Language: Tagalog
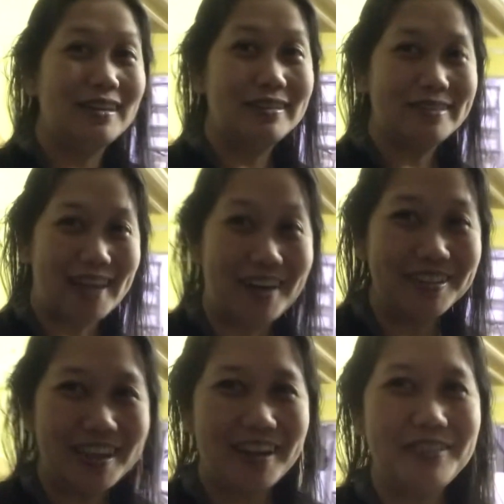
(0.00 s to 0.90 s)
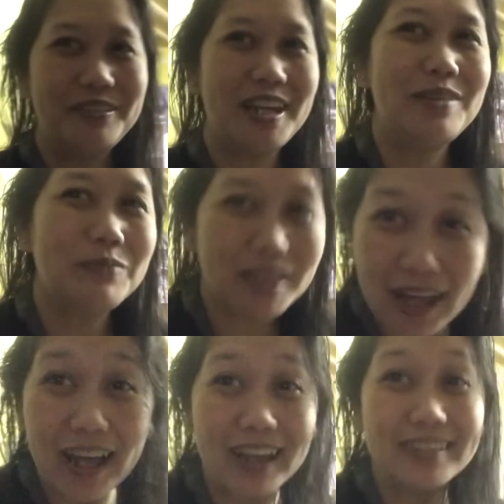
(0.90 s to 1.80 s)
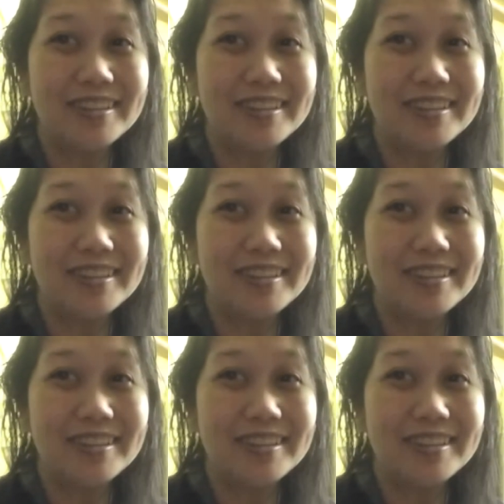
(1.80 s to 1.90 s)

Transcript: Saudi Arabia.